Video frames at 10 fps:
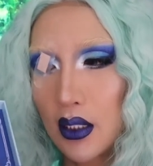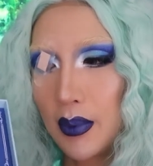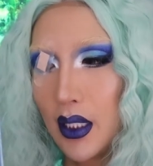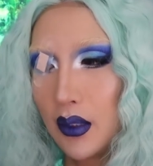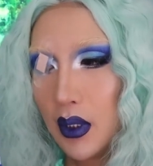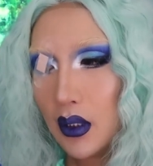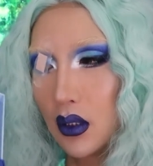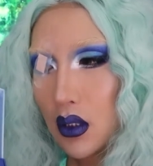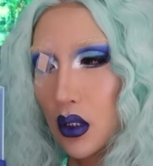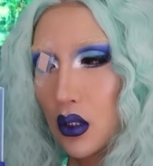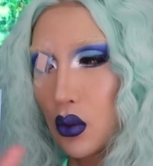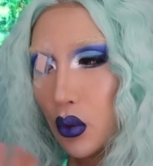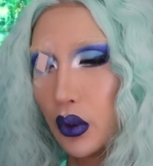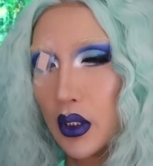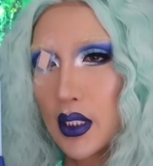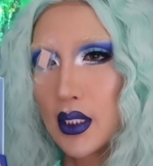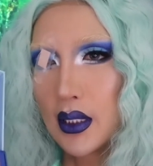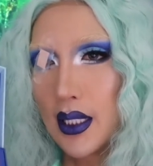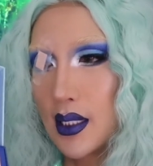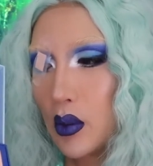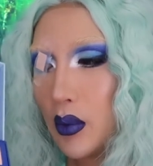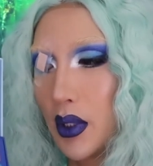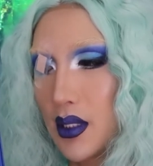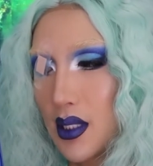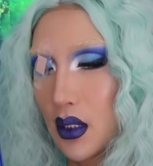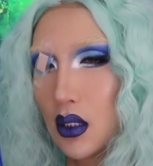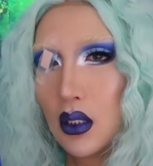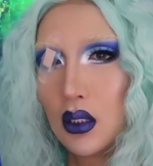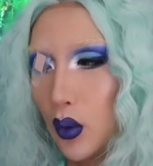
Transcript: 这一盘里面的这所有的这几个颜色，我也不知道几颗，